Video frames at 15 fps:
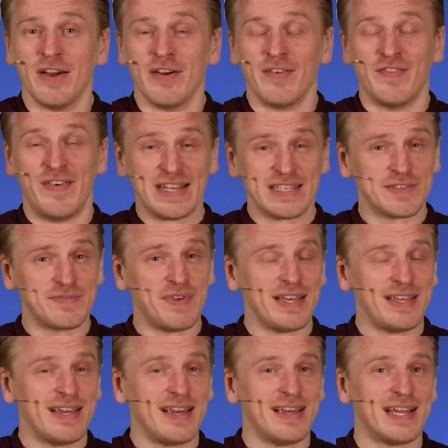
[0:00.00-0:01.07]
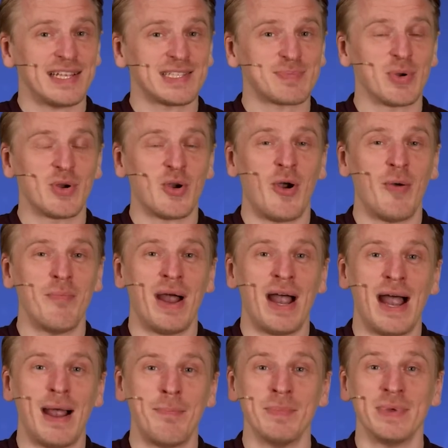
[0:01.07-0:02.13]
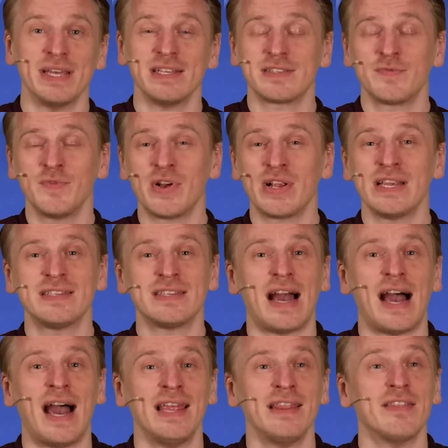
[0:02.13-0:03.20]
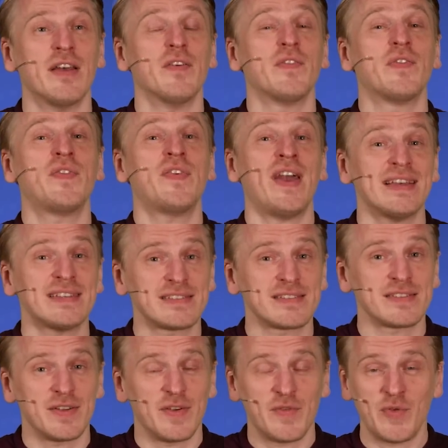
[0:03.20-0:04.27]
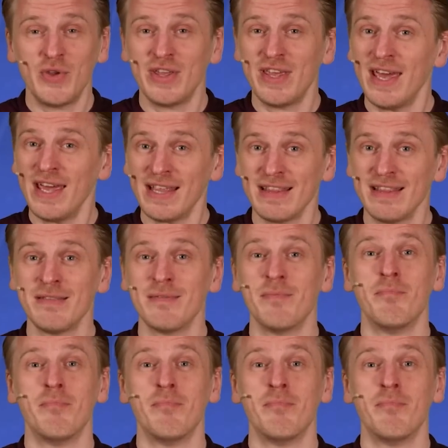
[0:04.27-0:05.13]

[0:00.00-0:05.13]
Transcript: Was wir hier jetzt bekommen haben, ist wirklich ein Fest für jeden